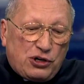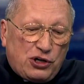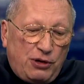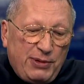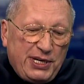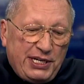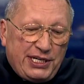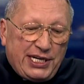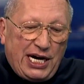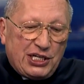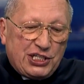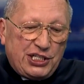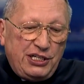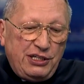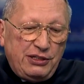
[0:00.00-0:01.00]

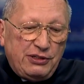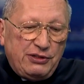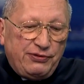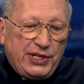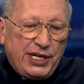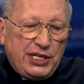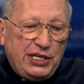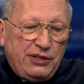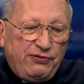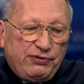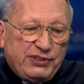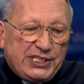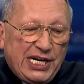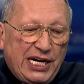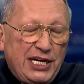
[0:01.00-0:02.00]
komentarze y, w takich
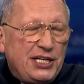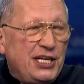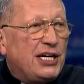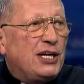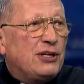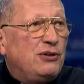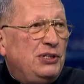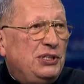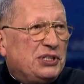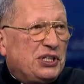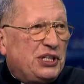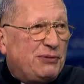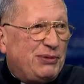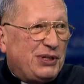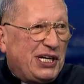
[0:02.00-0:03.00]
wcale niekatolickich